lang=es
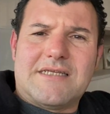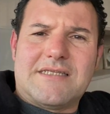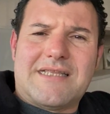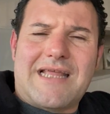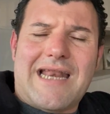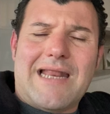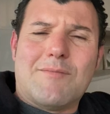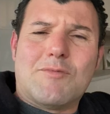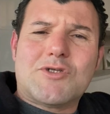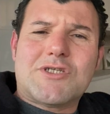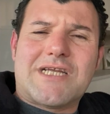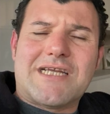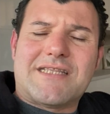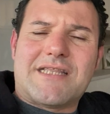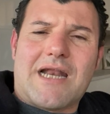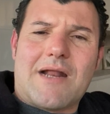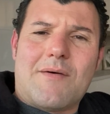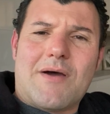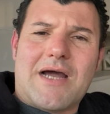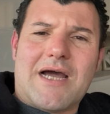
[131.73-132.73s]
tenemos que
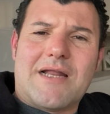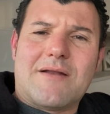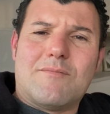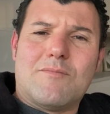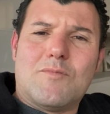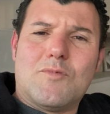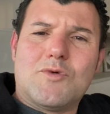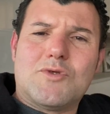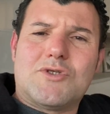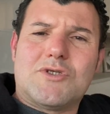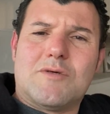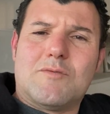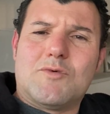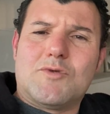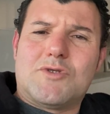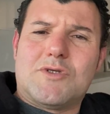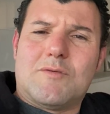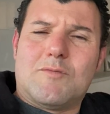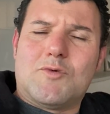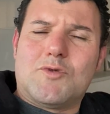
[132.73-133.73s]
trabajar mucho,
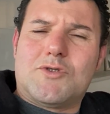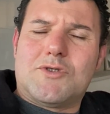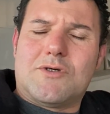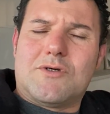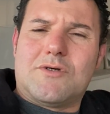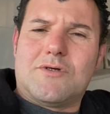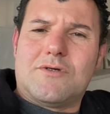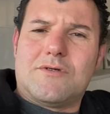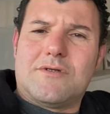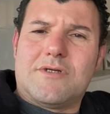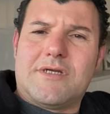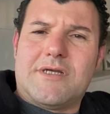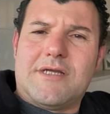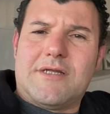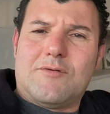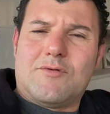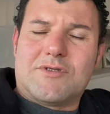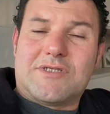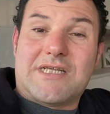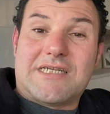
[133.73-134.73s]
mucho, mucho en
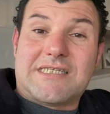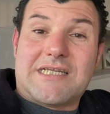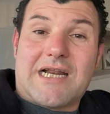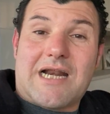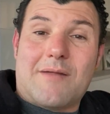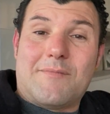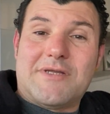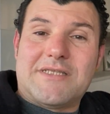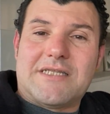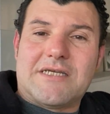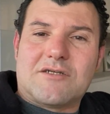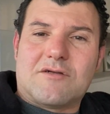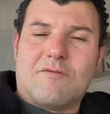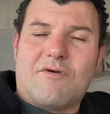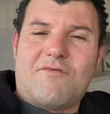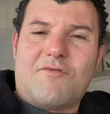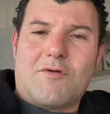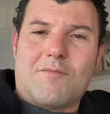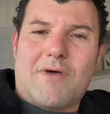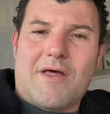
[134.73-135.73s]
eh, nuestras herramientas
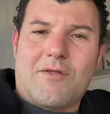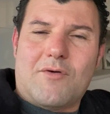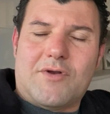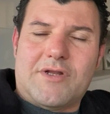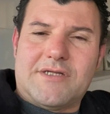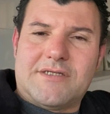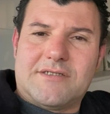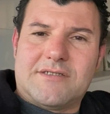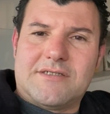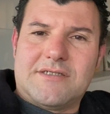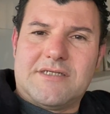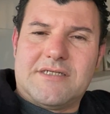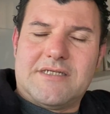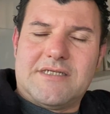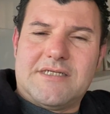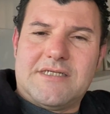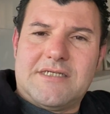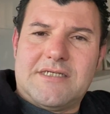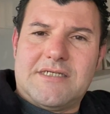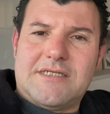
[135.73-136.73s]
como formadores.
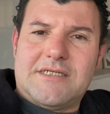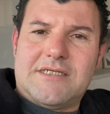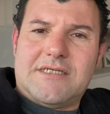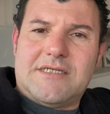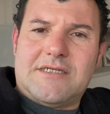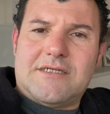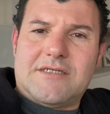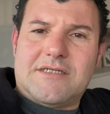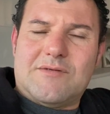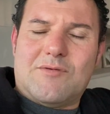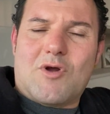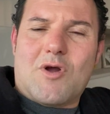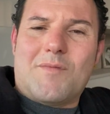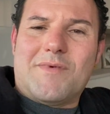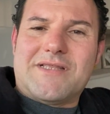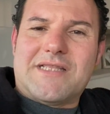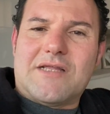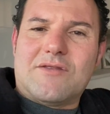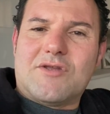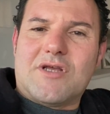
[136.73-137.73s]
Llevo
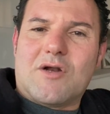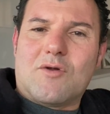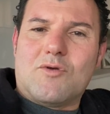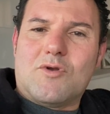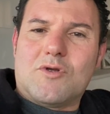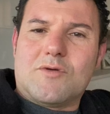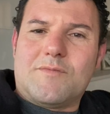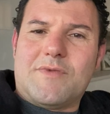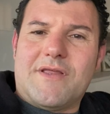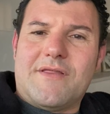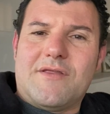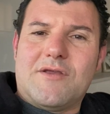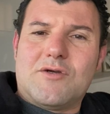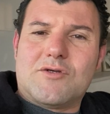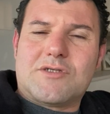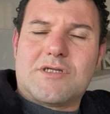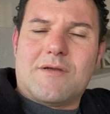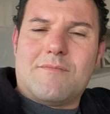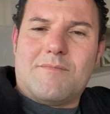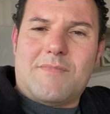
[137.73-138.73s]
comentando ya algunos
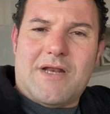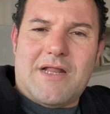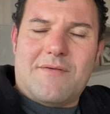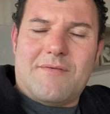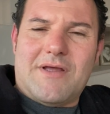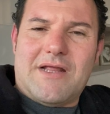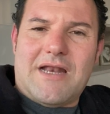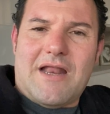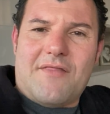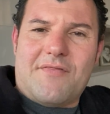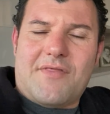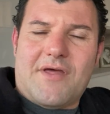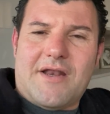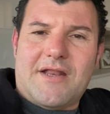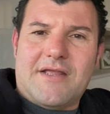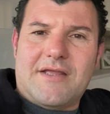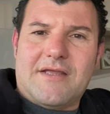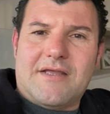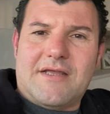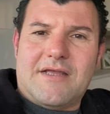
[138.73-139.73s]
vídeos, en breve
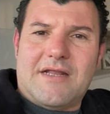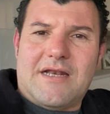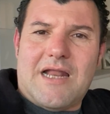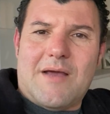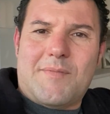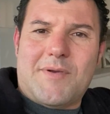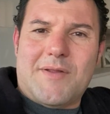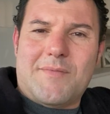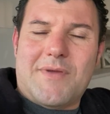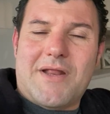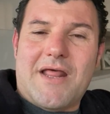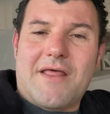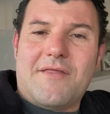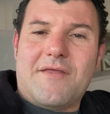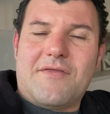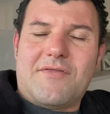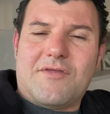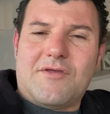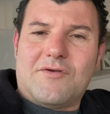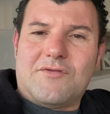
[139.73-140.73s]
lanzaré la primera
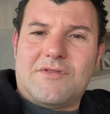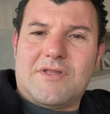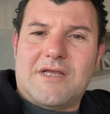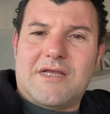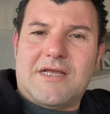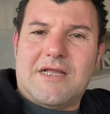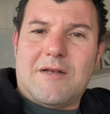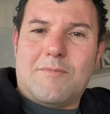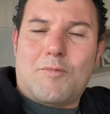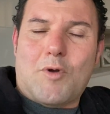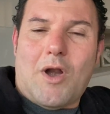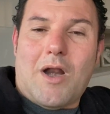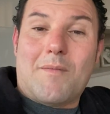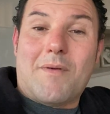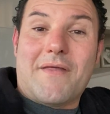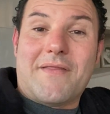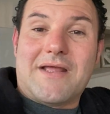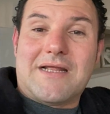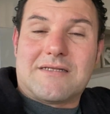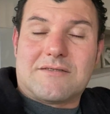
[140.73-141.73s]
edición del
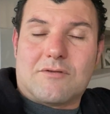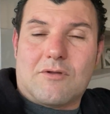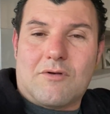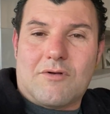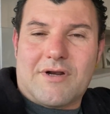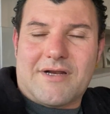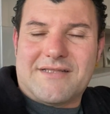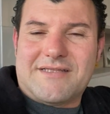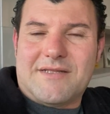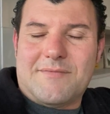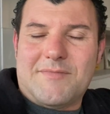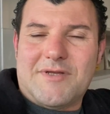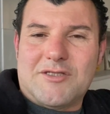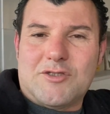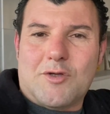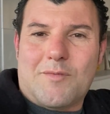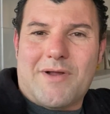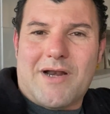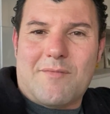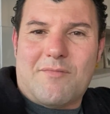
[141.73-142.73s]
programa de alto
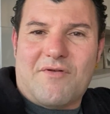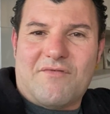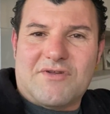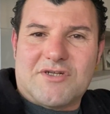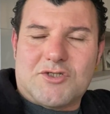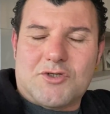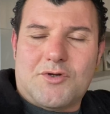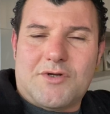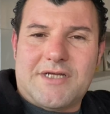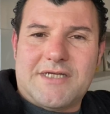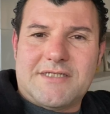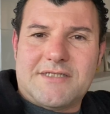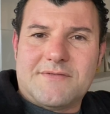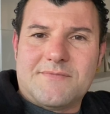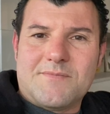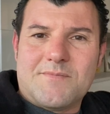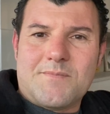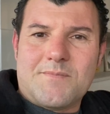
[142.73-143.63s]
rendimiento para profesores